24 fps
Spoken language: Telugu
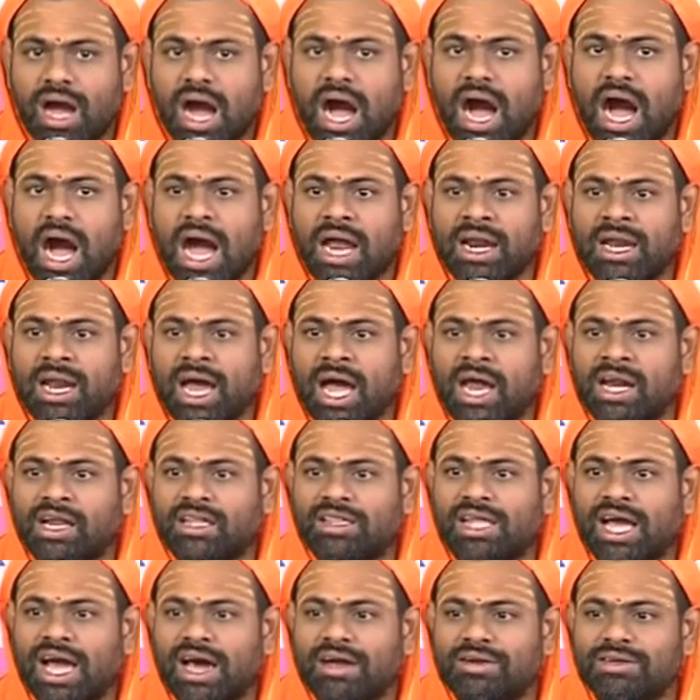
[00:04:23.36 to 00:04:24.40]
ఆ అన్నాన్ని
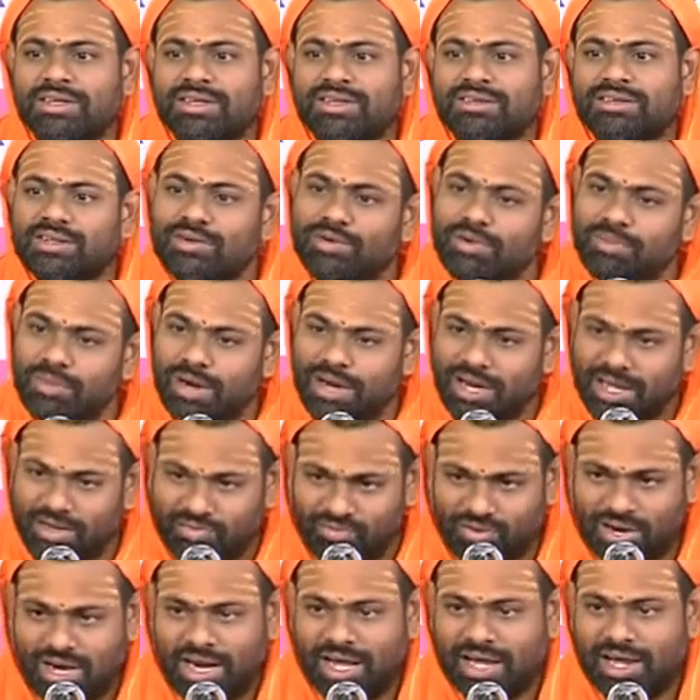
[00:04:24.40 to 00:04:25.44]
తయారు చేసేదేవుడు మళ్ళీ
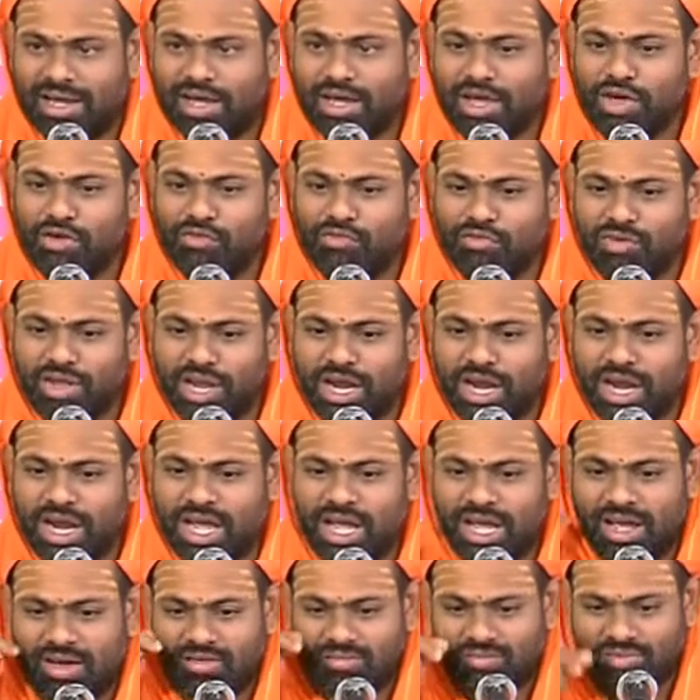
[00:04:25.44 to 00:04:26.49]
వీడే
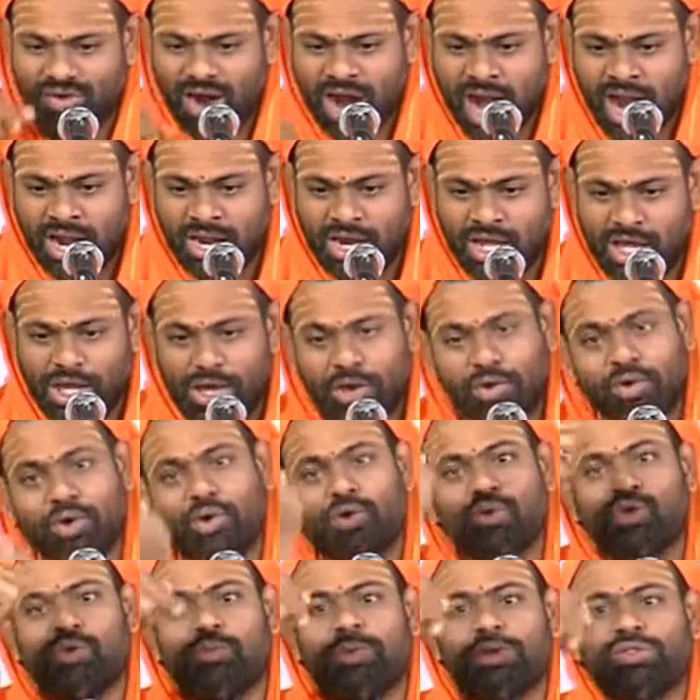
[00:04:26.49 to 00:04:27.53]
వీడే వాణ్ణి ఇంకో
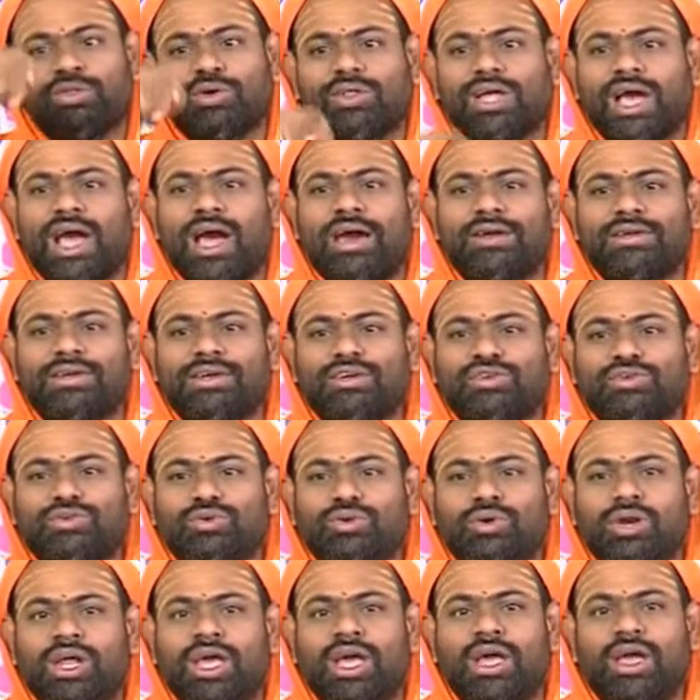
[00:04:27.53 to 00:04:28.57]
రూపంతో తయారు
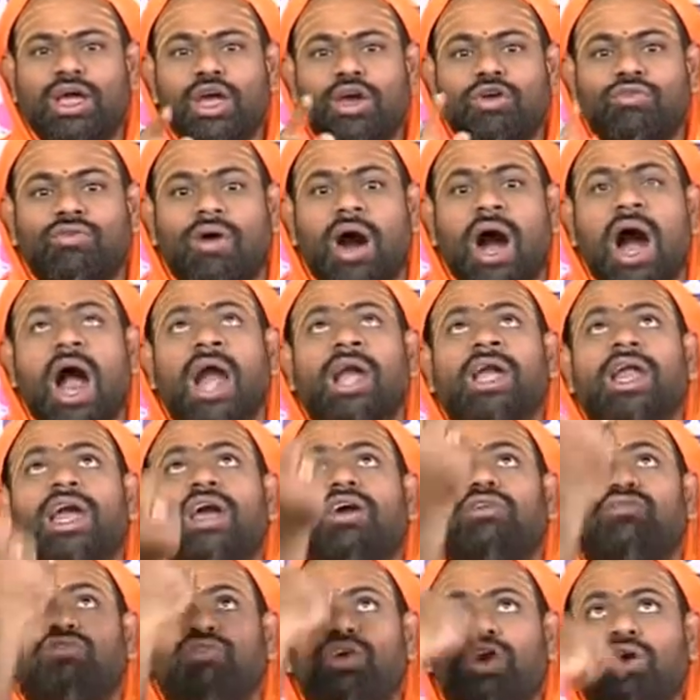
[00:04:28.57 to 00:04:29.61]
చేసుకుని వాణ్ణే
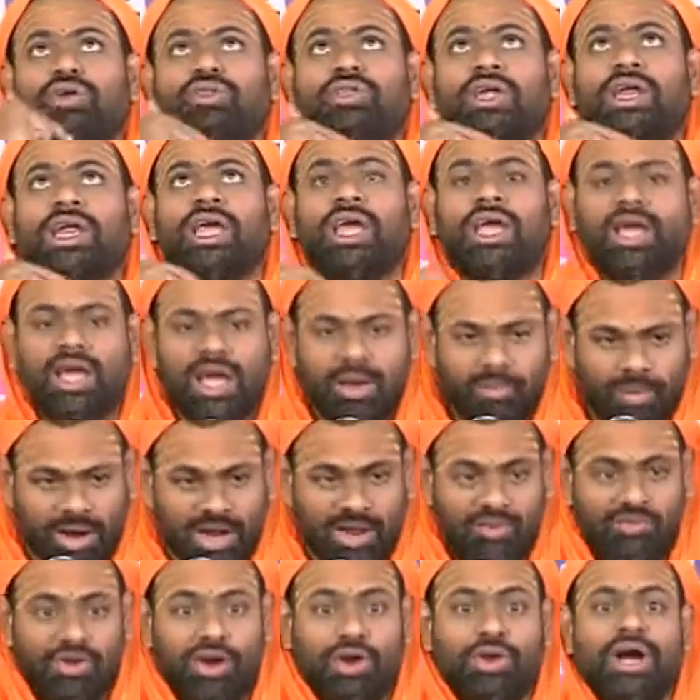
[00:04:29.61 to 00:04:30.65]
వీడు తిని మళ్ళీ
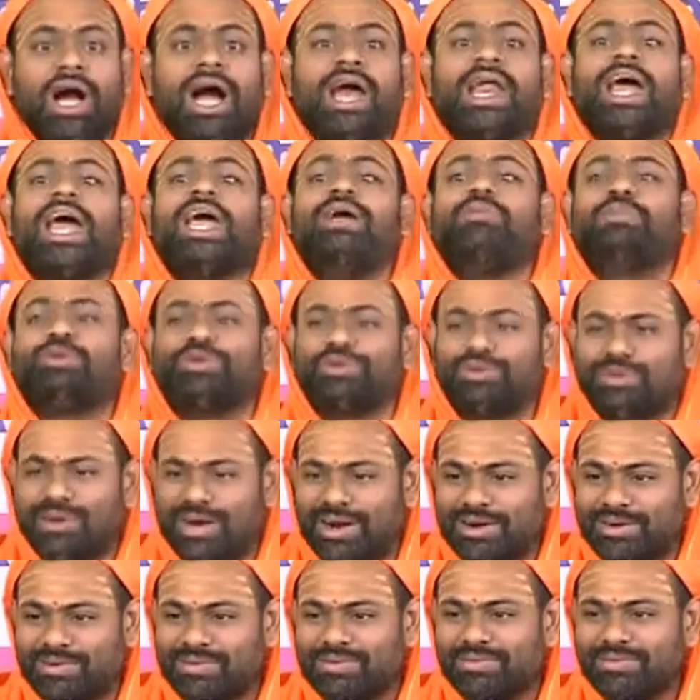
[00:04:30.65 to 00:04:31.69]
వీడుగానే
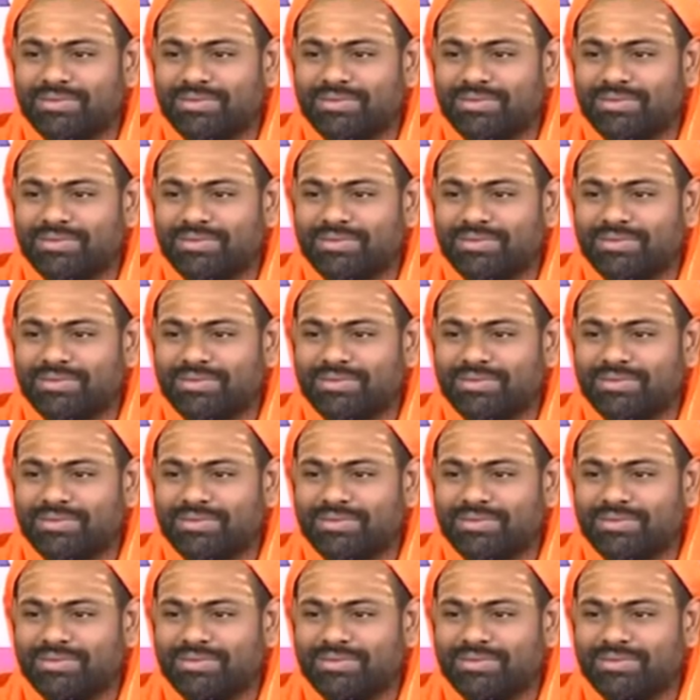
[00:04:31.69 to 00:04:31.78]
అయిపోతున్నాడు